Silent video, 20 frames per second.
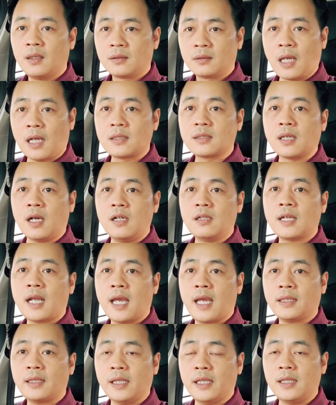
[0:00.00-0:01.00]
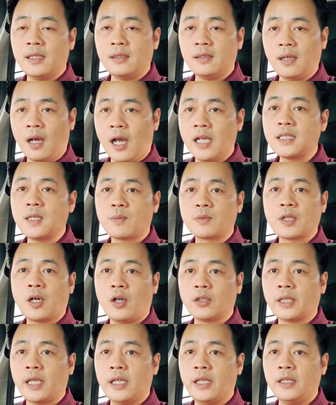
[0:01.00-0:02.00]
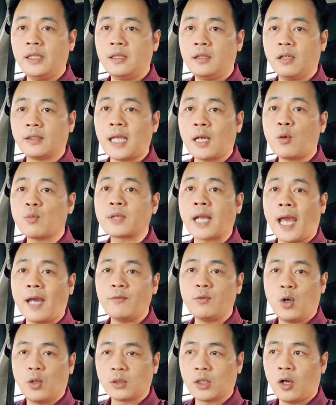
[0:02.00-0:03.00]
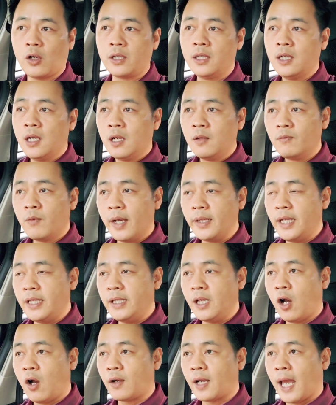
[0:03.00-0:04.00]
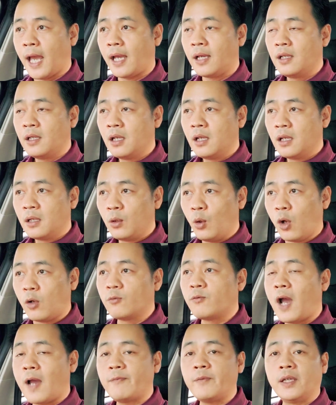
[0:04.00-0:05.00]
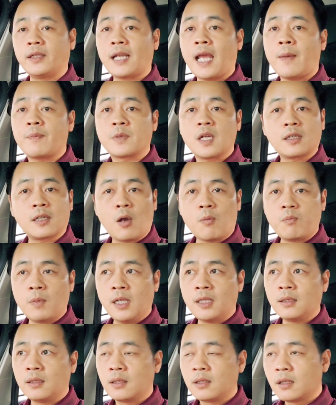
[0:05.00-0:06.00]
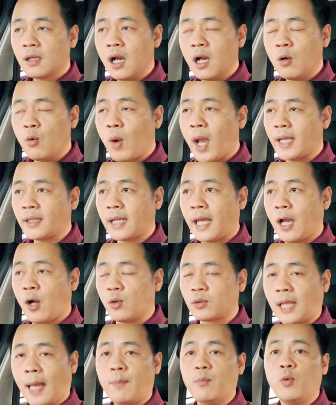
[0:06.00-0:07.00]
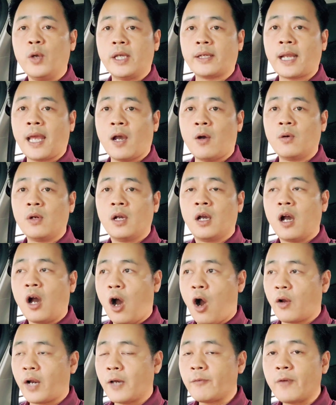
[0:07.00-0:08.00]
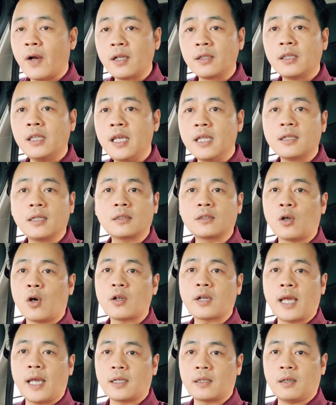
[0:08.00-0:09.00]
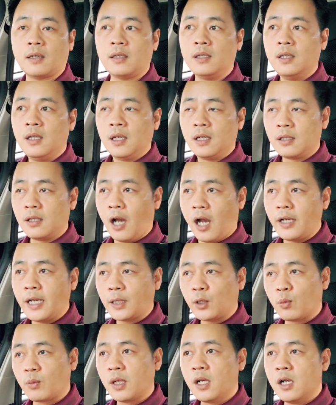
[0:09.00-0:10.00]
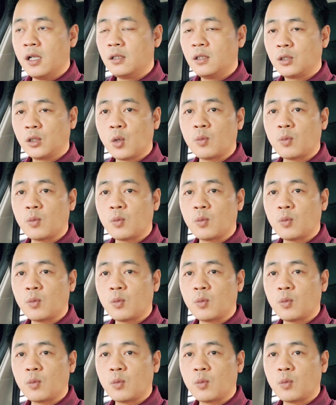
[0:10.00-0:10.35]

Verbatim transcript: Thật sự ra thì gửi xong rồi thì người ta cũng trả vô thôi, với lý do là luật pháp Việt Nam rất công minh, cơ quan nào, thẩm quyền nào họ đã phân chia rất rõ ràng rồi, gửi ra trung ương